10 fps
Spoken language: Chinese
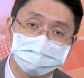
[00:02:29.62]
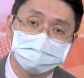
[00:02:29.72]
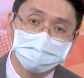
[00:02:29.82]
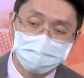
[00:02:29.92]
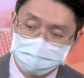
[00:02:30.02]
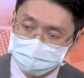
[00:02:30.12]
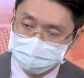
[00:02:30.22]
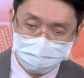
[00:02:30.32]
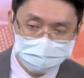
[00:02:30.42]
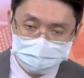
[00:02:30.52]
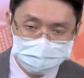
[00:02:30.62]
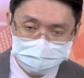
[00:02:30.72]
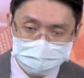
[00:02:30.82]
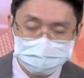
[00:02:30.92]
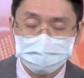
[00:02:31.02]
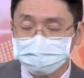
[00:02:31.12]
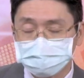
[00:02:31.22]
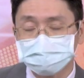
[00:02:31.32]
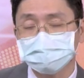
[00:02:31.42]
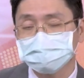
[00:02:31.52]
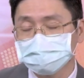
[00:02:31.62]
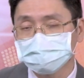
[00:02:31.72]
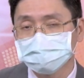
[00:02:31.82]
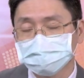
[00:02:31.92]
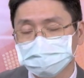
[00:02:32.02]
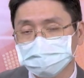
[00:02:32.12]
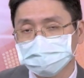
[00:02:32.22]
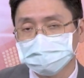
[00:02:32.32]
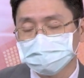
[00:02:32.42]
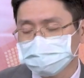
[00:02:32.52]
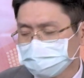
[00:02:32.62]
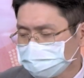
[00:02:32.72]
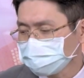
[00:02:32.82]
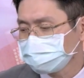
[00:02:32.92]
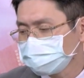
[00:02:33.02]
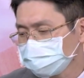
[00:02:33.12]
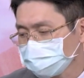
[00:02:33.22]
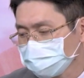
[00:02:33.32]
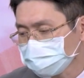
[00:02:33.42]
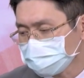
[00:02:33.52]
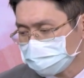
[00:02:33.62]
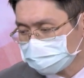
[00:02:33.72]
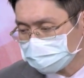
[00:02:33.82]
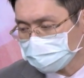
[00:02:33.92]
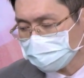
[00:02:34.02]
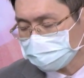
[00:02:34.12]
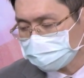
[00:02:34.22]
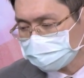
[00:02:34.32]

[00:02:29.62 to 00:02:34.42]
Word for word: 大概光台电就可以涨九十点。但重要指数跌了二十一点，也就是